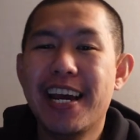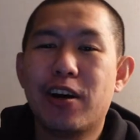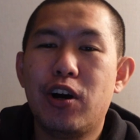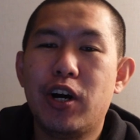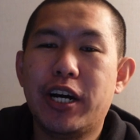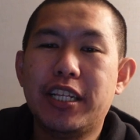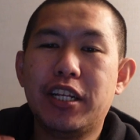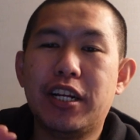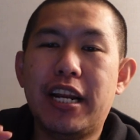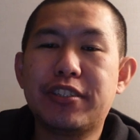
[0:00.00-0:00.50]

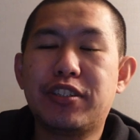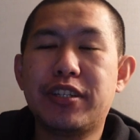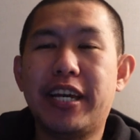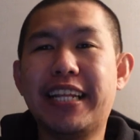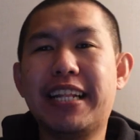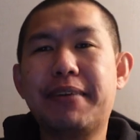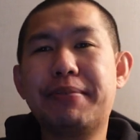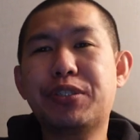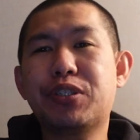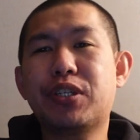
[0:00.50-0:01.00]
kalau gitu langsung
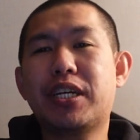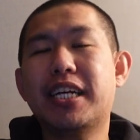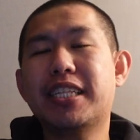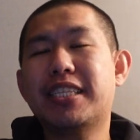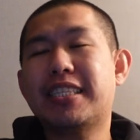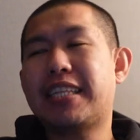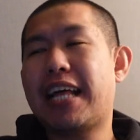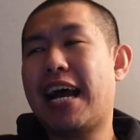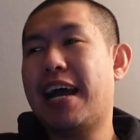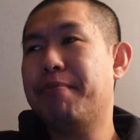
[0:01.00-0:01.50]
kita masuk ke
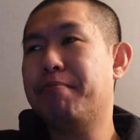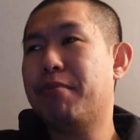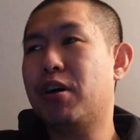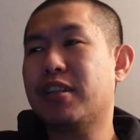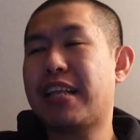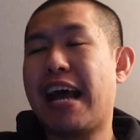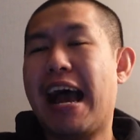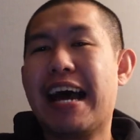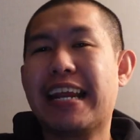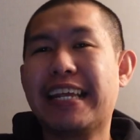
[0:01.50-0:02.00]

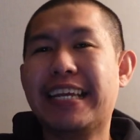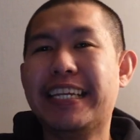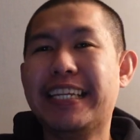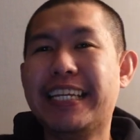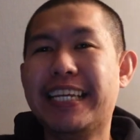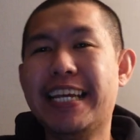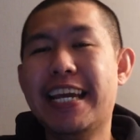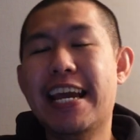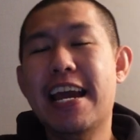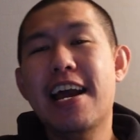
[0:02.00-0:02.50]
timeout hari
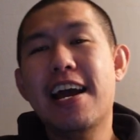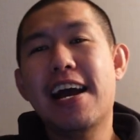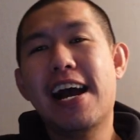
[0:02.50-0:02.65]
ini